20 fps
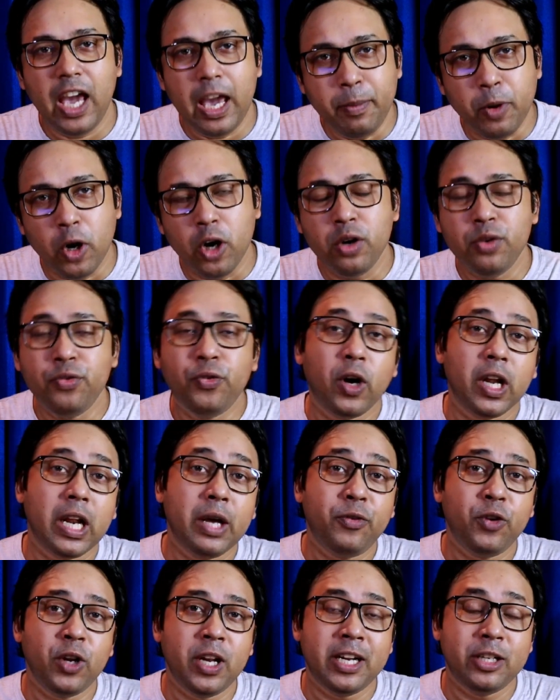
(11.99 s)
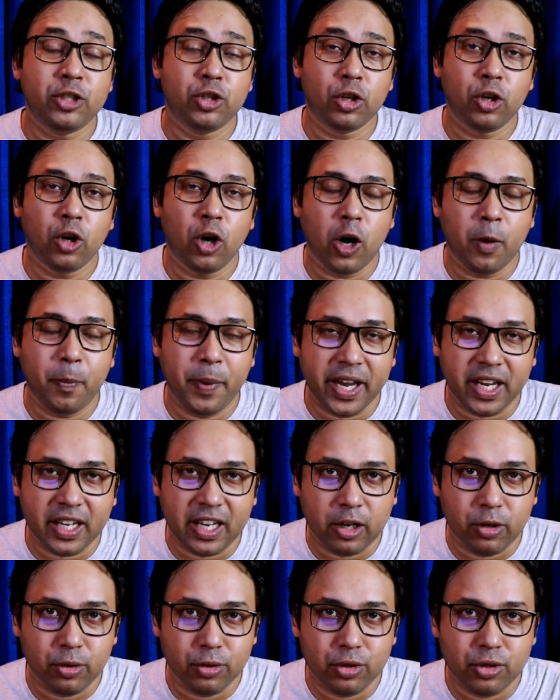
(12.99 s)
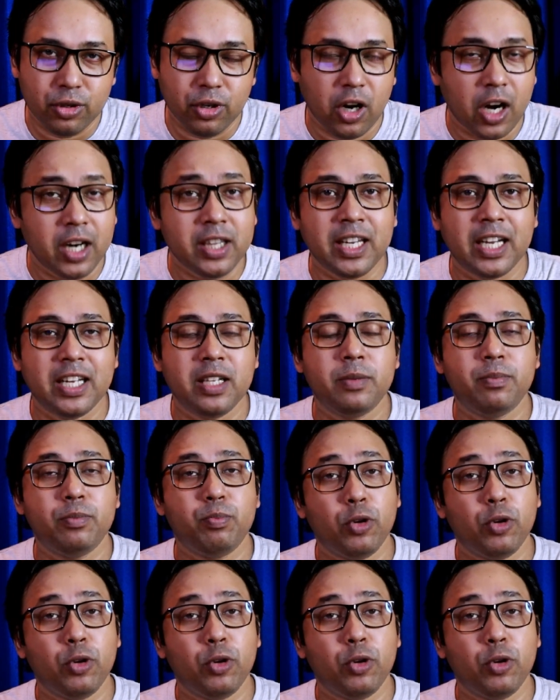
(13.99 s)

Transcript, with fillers: এবং ফলাফলের জন্য অপেক্ষা করছো অর্থাৎ